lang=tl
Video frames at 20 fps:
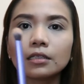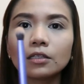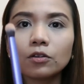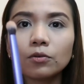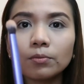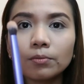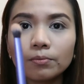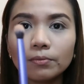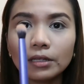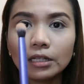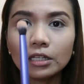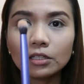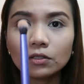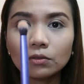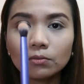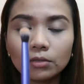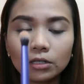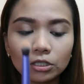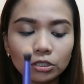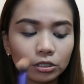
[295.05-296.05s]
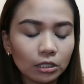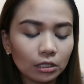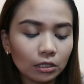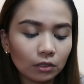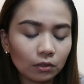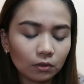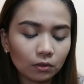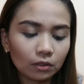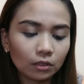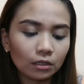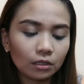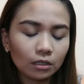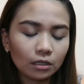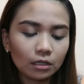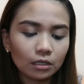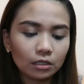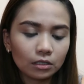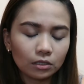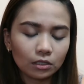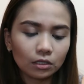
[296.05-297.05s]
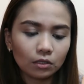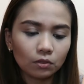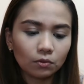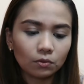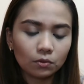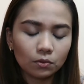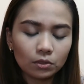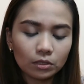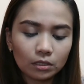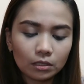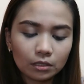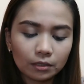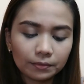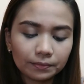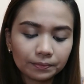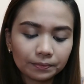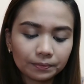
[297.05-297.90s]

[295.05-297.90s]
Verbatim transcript: Ito, mini brush din to sa nose.